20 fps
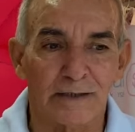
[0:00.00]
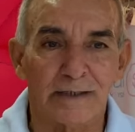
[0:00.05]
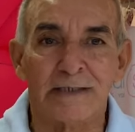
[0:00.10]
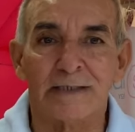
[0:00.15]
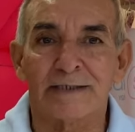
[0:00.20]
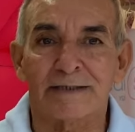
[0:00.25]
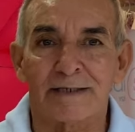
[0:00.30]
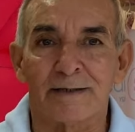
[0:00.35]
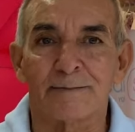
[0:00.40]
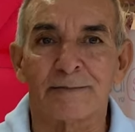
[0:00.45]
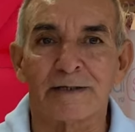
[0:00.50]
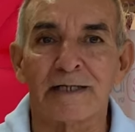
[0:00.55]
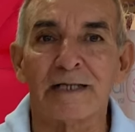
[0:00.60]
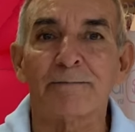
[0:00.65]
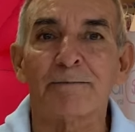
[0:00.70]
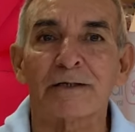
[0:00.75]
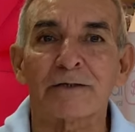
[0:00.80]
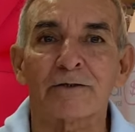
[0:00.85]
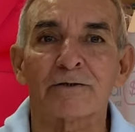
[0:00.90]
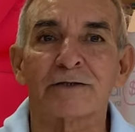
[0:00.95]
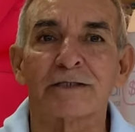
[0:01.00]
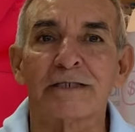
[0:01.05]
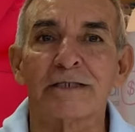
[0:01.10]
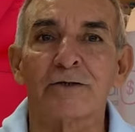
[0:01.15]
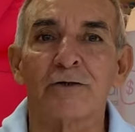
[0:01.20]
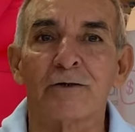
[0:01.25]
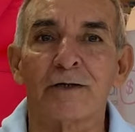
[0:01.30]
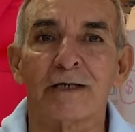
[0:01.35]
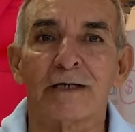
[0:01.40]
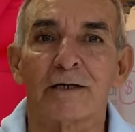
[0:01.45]
También el patrocinio
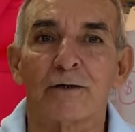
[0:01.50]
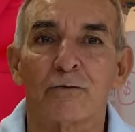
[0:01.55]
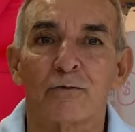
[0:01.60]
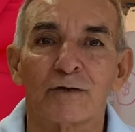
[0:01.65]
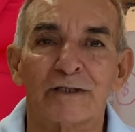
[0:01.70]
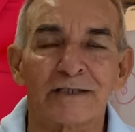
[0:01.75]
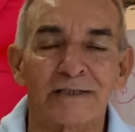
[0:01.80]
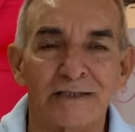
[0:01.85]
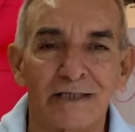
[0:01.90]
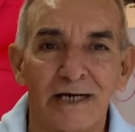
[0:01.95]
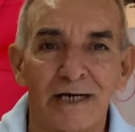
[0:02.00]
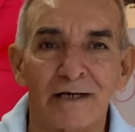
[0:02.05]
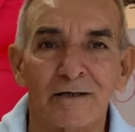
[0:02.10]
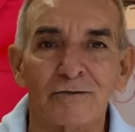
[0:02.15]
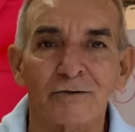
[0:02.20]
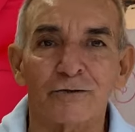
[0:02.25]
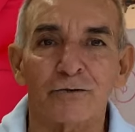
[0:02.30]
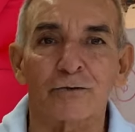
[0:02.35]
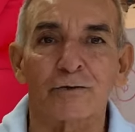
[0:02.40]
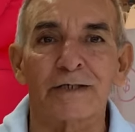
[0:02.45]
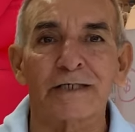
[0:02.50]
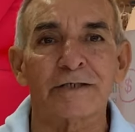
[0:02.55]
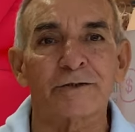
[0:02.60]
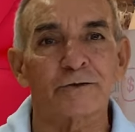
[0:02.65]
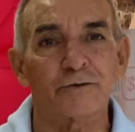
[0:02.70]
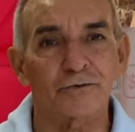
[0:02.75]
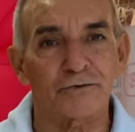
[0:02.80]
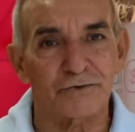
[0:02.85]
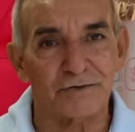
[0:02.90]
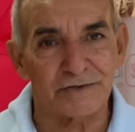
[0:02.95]
de Luis Carlos Trujillo
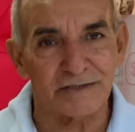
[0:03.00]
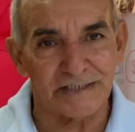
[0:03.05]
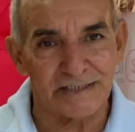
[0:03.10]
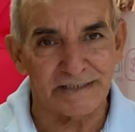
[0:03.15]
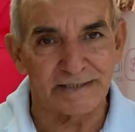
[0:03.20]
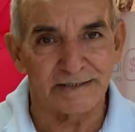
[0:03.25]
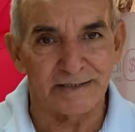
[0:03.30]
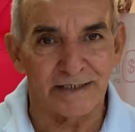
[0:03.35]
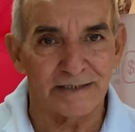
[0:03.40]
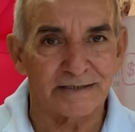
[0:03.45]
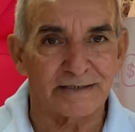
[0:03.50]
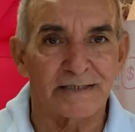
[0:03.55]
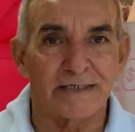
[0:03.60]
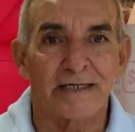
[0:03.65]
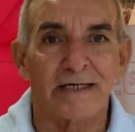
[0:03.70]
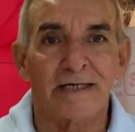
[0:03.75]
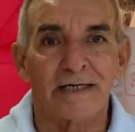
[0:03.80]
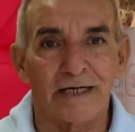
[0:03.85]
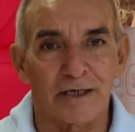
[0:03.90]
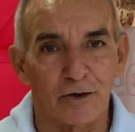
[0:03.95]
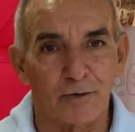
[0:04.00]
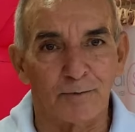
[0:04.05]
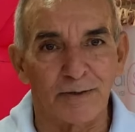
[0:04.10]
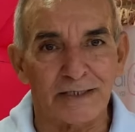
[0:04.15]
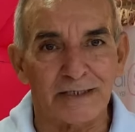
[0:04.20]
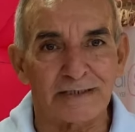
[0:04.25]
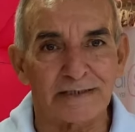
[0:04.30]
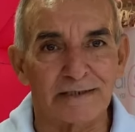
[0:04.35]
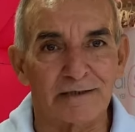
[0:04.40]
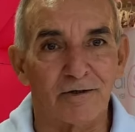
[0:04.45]
Tindas, el hombre que
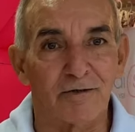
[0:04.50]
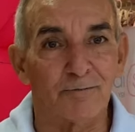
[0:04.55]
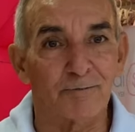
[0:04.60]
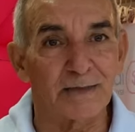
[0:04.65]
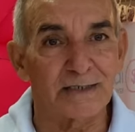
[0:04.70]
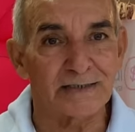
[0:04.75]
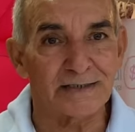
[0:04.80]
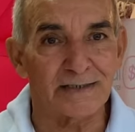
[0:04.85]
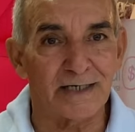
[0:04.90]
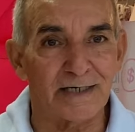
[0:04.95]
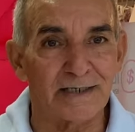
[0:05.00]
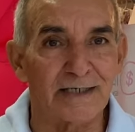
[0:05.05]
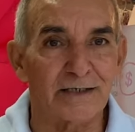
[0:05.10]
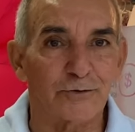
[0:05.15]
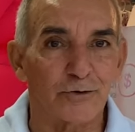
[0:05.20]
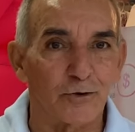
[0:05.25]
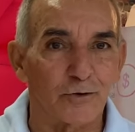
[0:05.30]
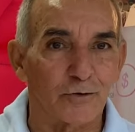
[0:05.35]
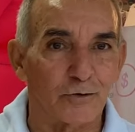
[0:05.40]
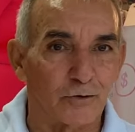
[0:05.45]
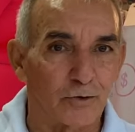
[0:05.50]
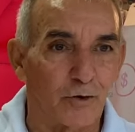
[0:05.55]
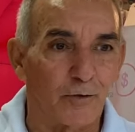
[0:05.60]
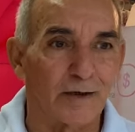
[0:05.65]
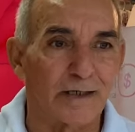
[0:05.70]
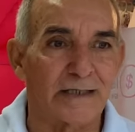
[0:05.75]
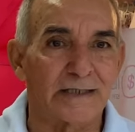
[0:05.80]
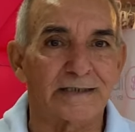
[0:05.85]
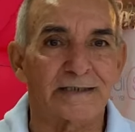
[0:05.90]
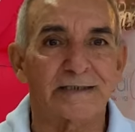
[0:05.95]
lleva un mensaje a todos los
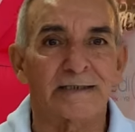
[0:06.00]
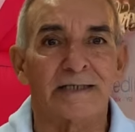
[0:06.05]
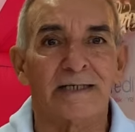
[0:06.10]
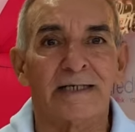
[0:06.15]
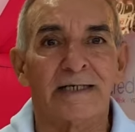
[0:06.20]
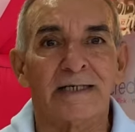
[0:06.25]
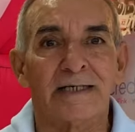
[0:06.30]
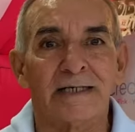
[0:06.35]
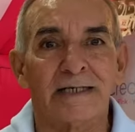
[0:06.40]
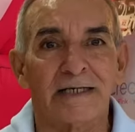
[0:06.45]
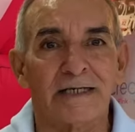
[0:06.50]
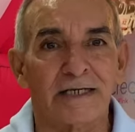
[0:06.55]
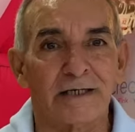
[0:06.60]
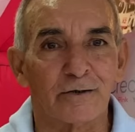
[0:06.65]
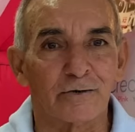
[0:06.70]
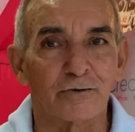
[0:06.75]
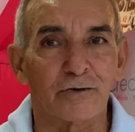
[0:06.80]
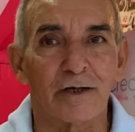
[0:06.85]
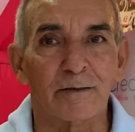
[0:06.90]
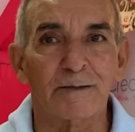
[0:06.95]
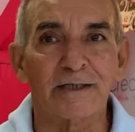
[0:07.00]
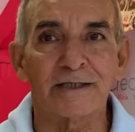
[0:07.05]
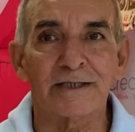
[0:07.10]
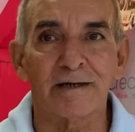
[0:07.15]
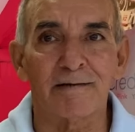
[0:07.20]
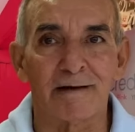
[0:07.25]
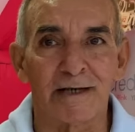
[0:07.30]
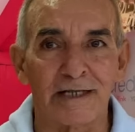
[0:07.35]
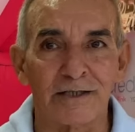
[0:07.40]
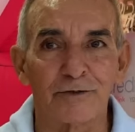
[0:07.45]
jóvenes eh, no solamente de
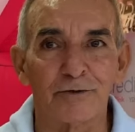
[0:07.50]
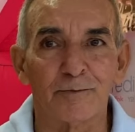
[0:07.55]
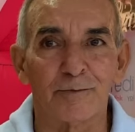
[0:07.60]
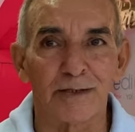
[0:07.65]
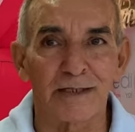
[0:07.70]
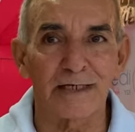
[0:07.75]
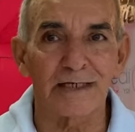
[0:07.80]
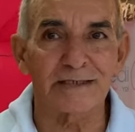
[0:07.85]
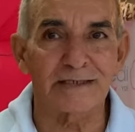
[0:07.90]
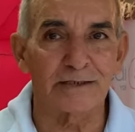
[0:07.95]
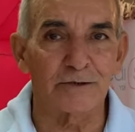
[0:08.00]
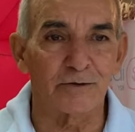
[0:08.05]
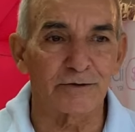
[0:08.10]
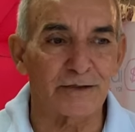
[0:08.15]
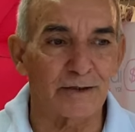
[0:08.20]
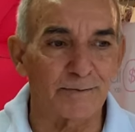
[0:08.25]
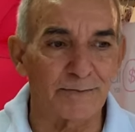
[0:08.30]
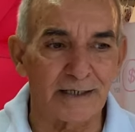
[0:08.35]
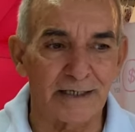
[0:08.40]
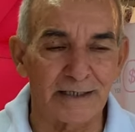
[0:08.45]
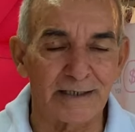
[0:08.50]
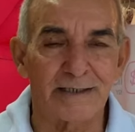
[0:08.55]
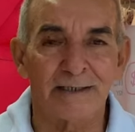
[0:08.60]
Belén de Umbría, sino también